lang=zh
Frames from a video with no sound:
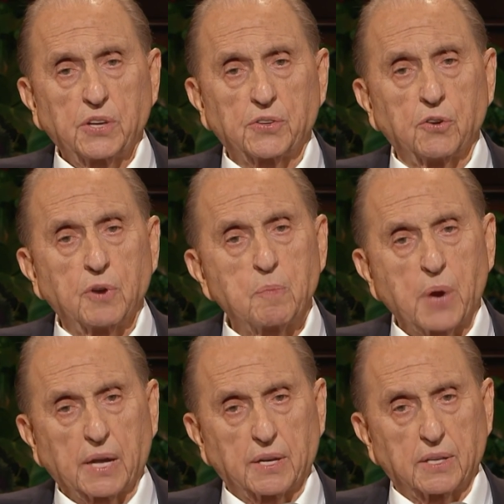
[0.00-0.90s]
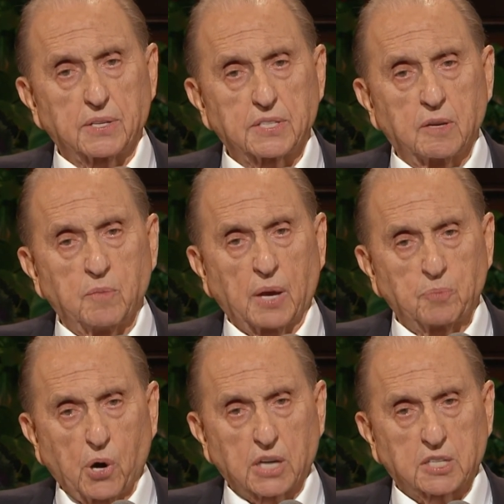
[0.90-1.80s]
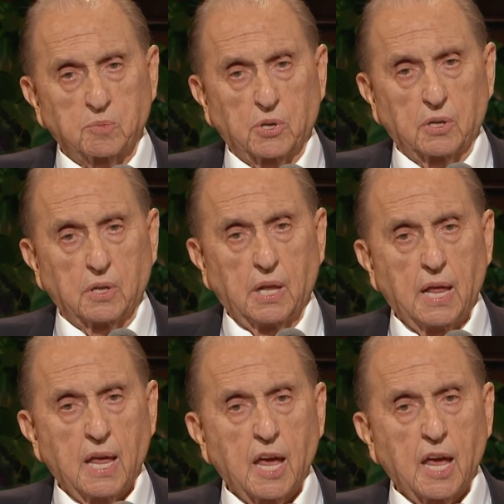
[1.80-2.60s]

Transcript: 得到了许多的祝福。